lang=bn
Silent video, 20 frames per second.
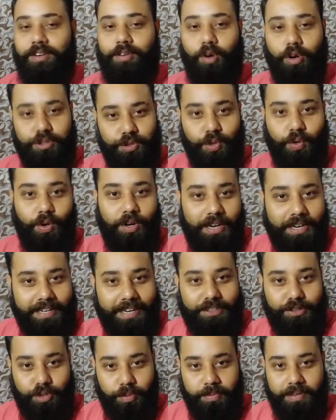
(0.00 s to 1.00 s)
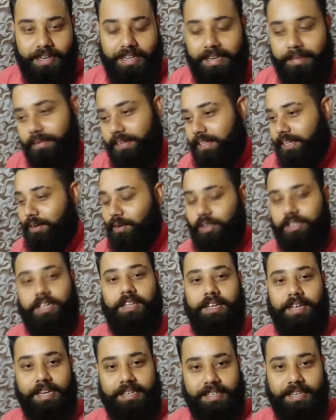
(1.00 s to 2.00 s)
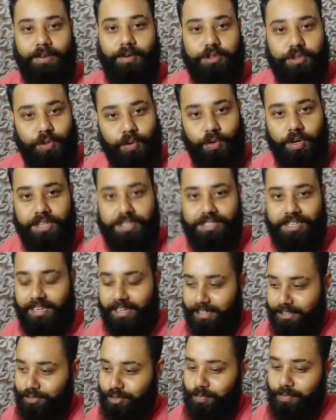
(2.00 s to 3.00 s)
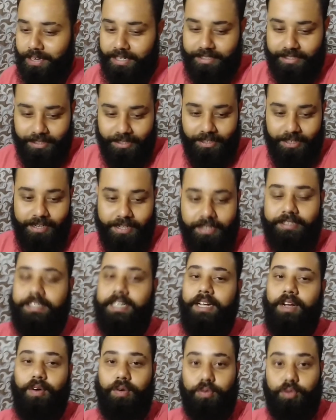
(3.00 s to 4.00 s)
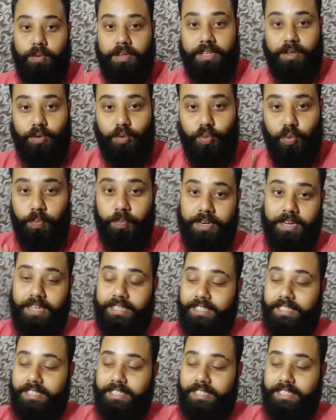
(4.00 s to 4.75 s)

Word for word: কষ্ট করলেই কেষ্ট মেলে এমনিতেই কথাতেই আছে কষ্ট করেছি তাই কেষ্ট মেলেছে যাই হোক তোমাদের রুমটা